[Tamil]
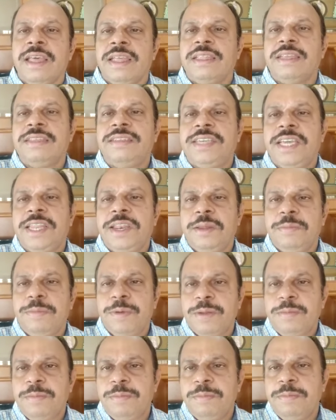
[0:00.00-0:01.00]
இந்த செர்ரி
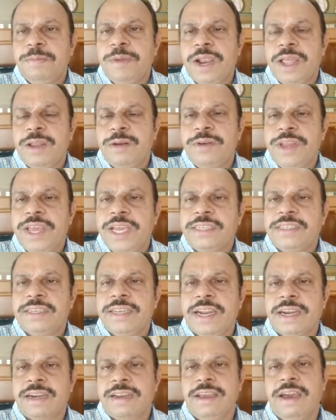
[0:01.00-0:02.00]
பிளம் மலருடைய
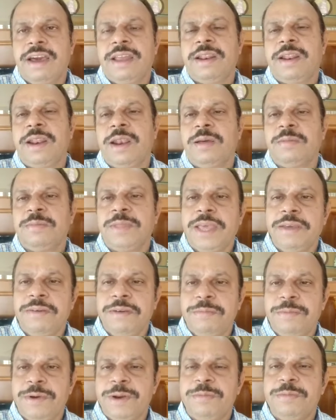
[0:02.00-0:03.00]
எக்ஸ்ட்ராக்ட் யாருக்கெல்லாம்
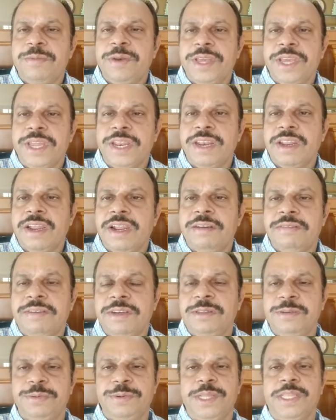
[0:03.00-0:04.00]
தேவைப்படும் நீங்கள்
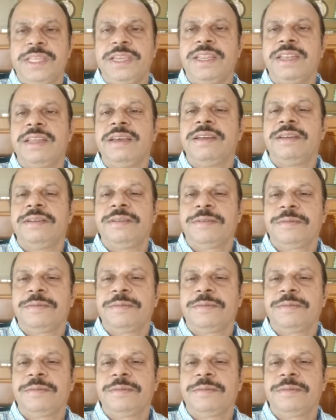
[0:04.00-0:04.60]
கவனித்து பார்த்தீங்கன்னா